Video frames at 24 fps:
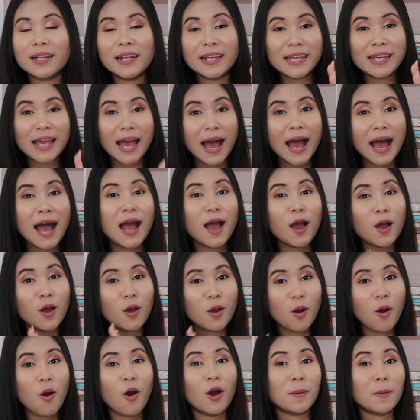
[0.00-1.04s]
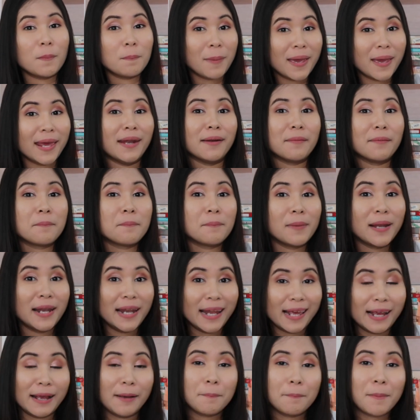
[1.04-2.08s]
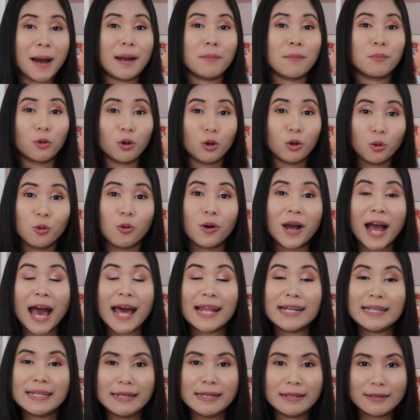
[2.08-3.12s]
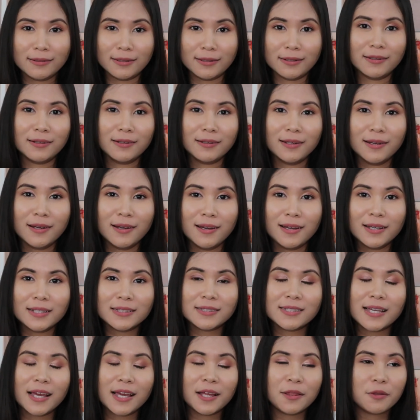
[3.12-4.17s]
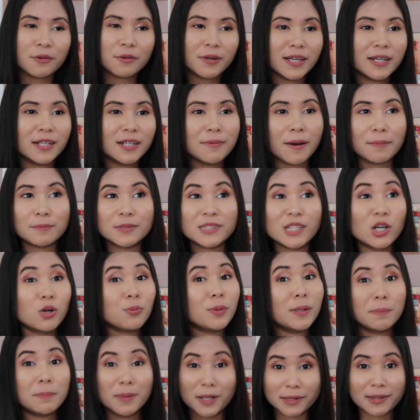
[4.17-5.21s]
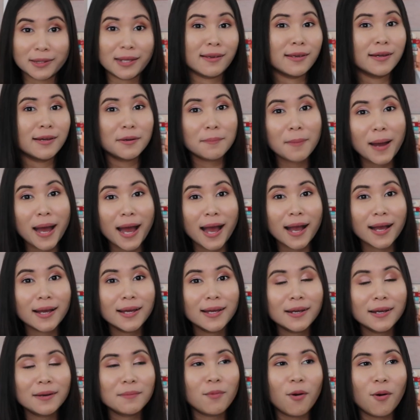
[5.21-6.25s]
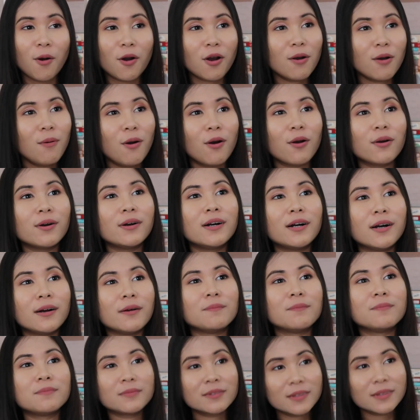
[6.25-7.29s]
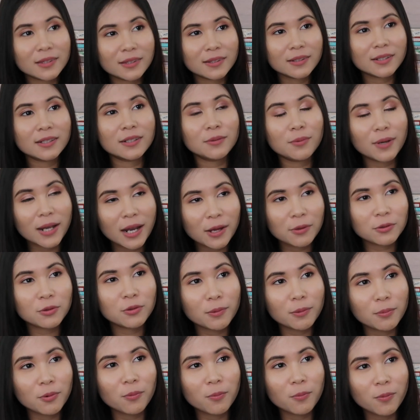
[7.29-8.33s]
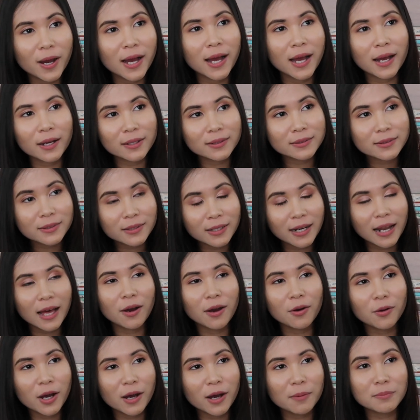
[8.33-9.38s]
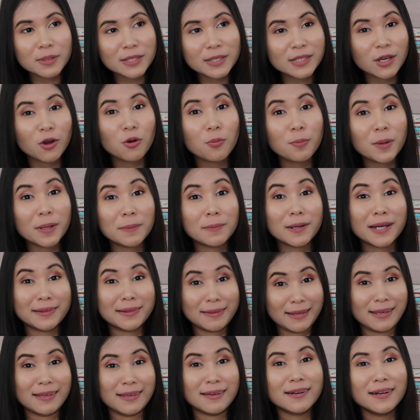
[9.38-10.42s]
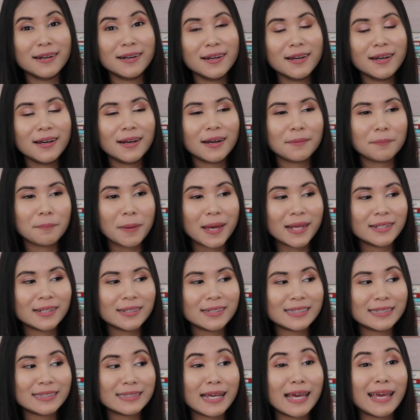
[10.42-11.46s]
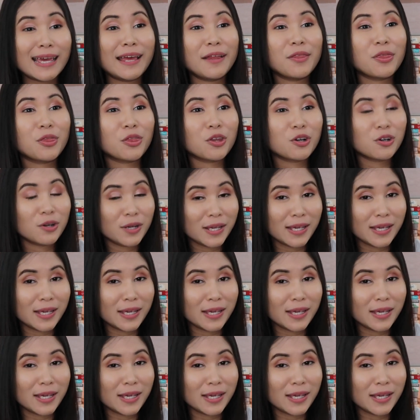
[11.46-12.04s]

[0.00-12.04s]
ระยะก่อนเป็นมะเร็งปากมดลูกขั้นที่หนึ่ง CIN3 คือแบบเซลล์ผิดปกติเยอะมาก หมอเขาก็บอกอ่าคือว่าเราตรวจพบว่าเรามีเซลล์ผิดปกติเยอะเป็น CIN3